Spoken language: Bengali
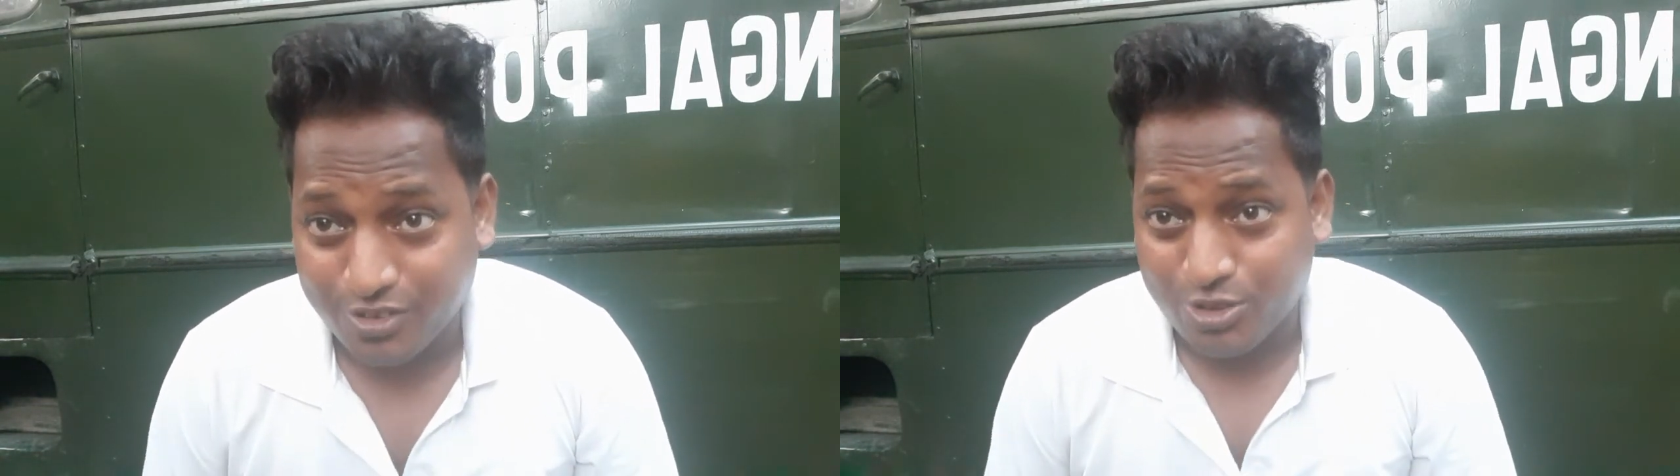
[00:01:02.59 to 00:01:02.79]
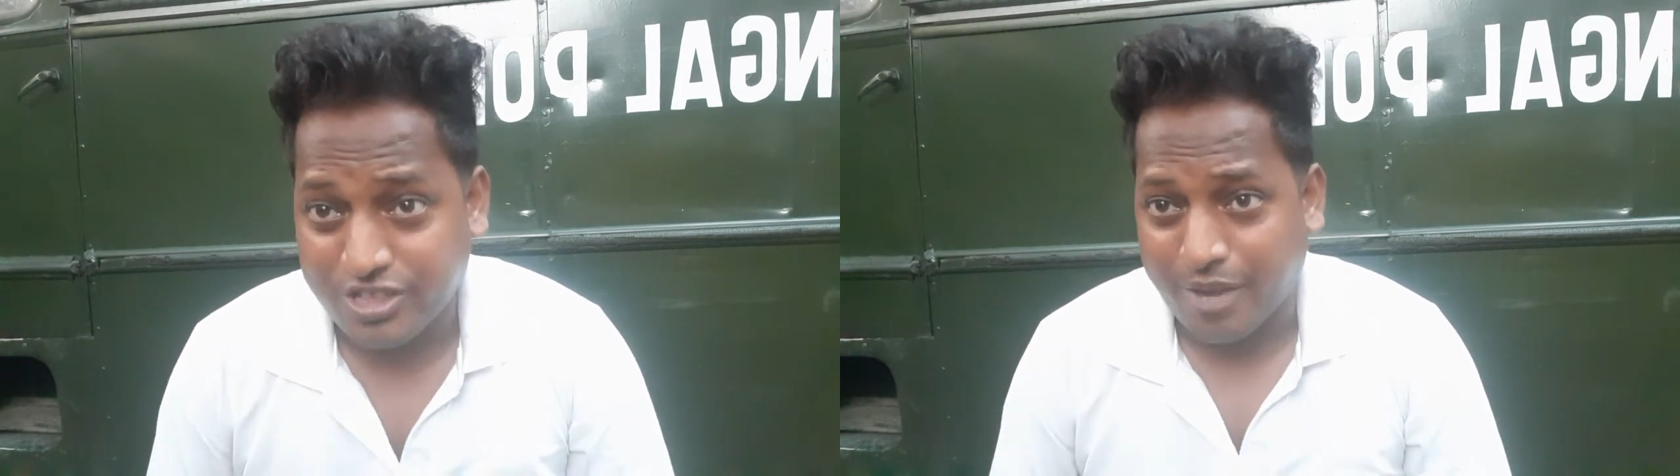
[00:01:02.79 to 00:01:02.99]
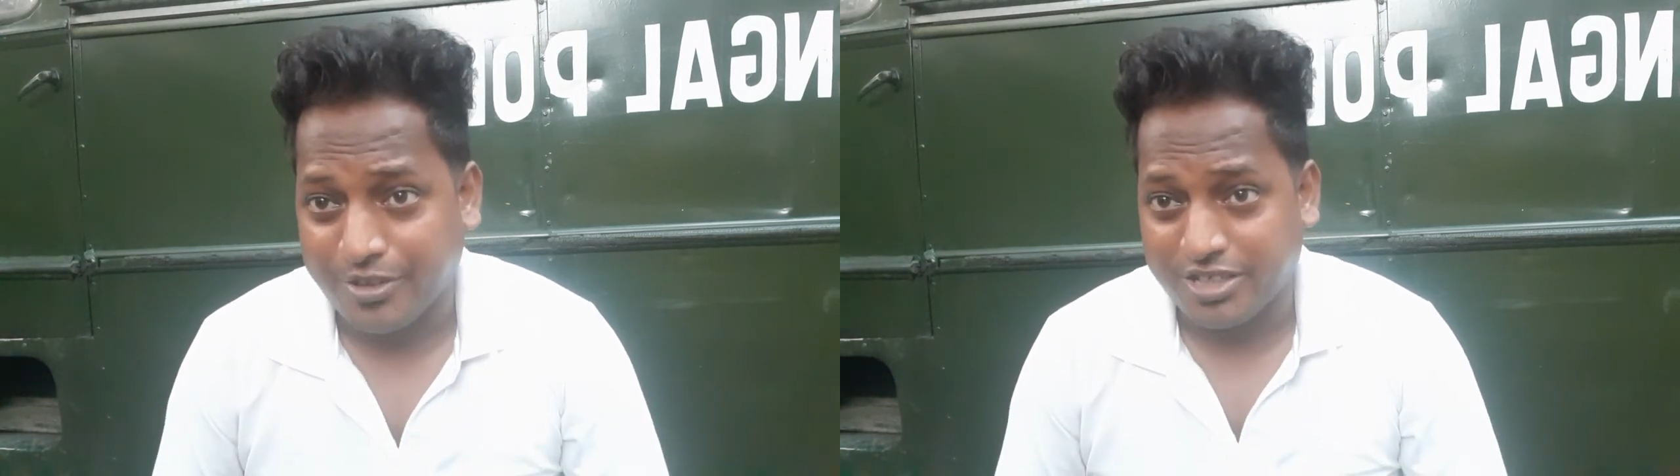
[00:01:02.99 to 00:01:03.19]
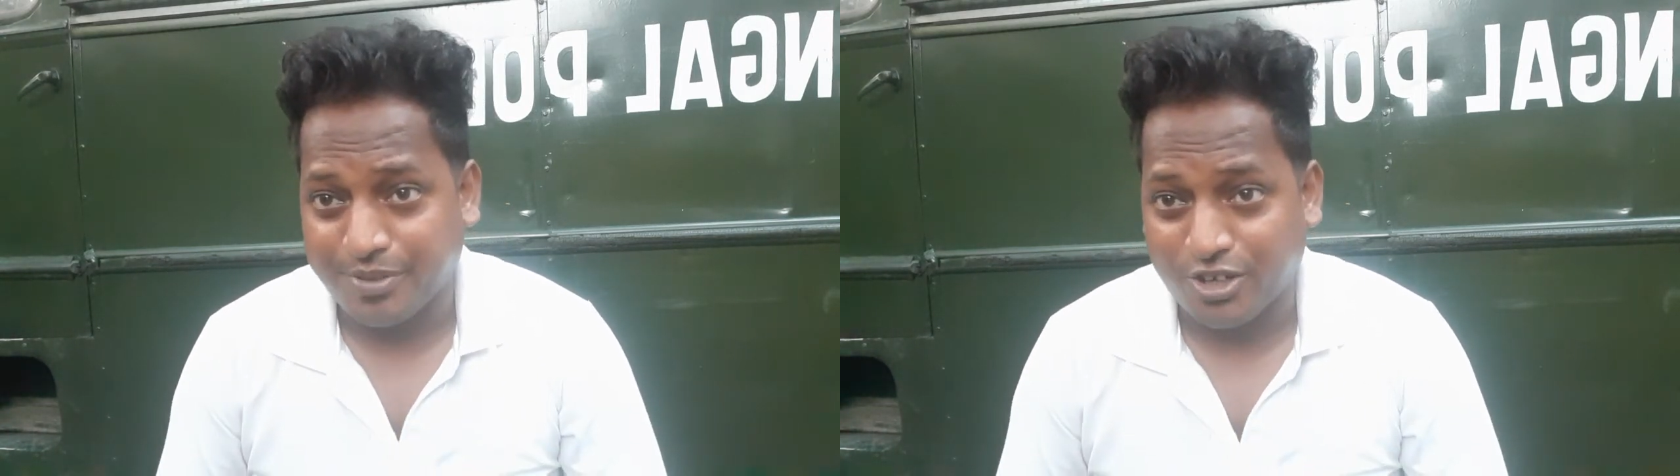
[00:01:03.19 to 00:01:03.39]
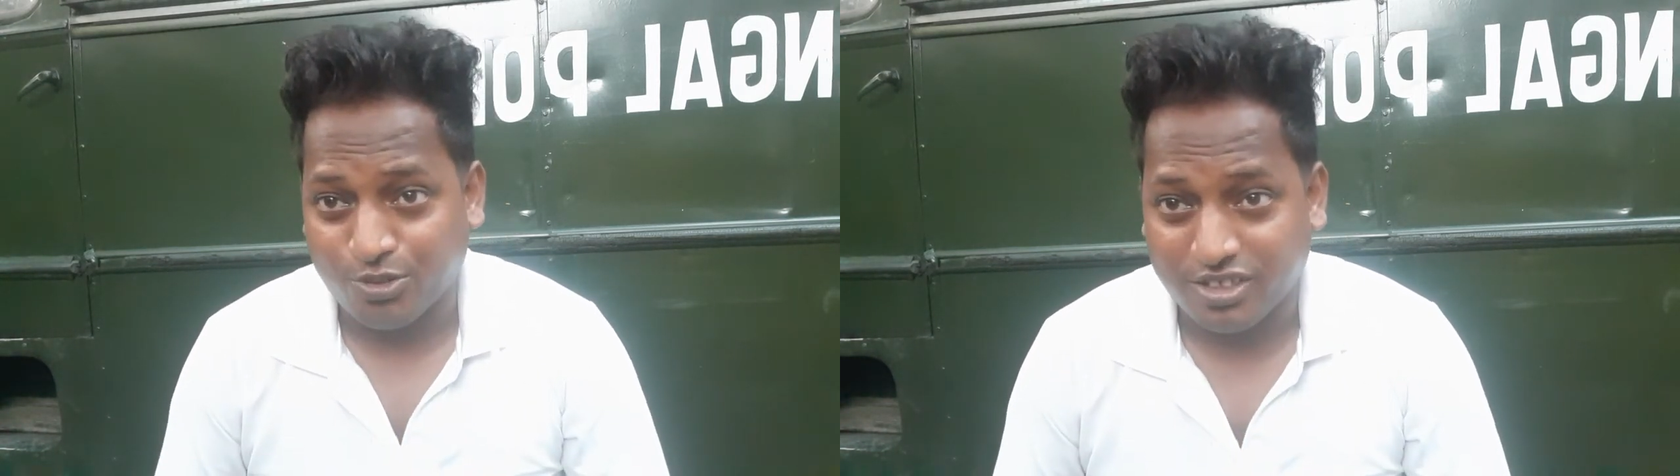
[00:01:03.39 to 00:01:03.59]
কিন্তু সাব
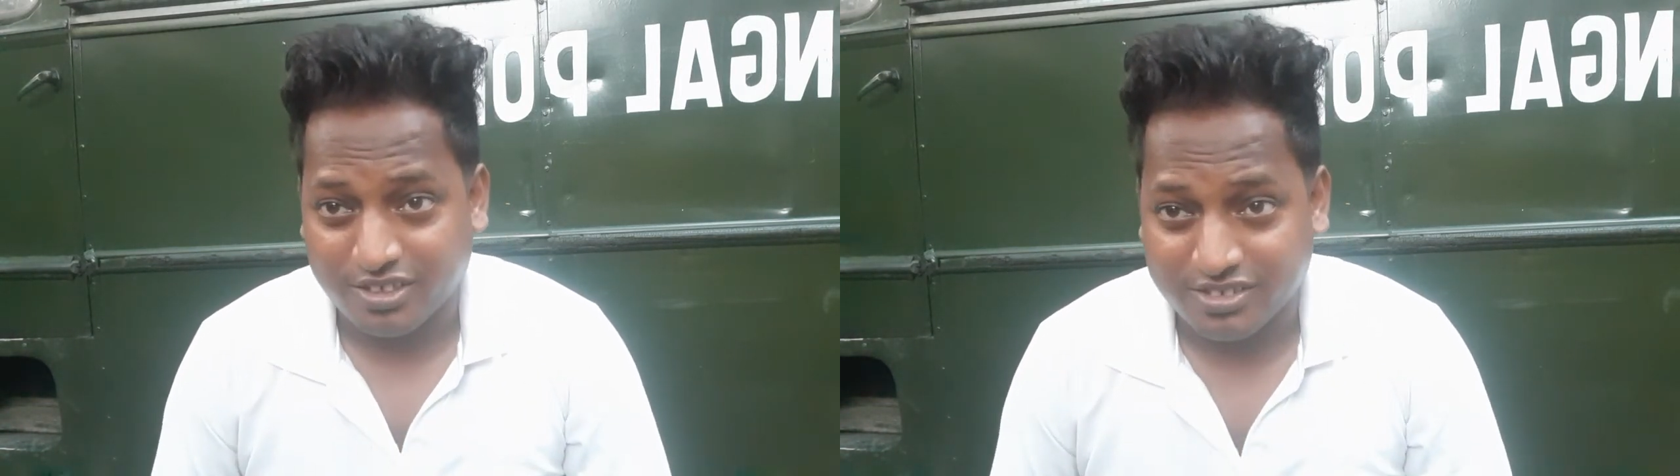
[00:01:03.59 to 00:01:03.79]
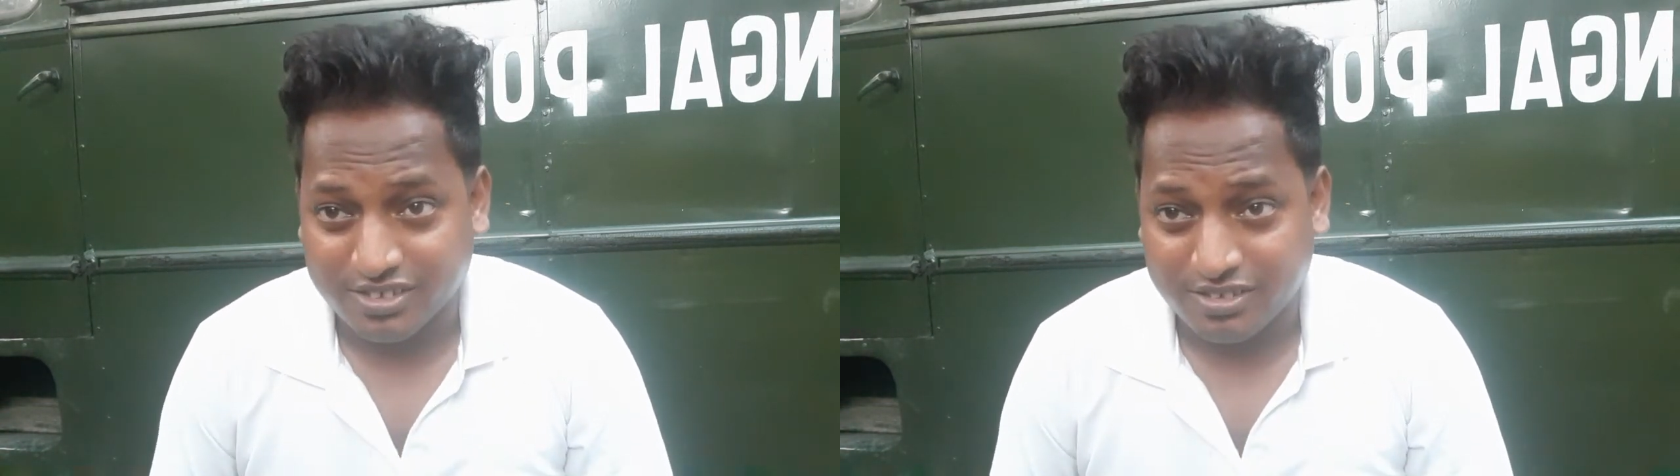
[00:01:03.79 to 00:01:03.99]
ইন্সপেক্টর হতে যাচ্ছেন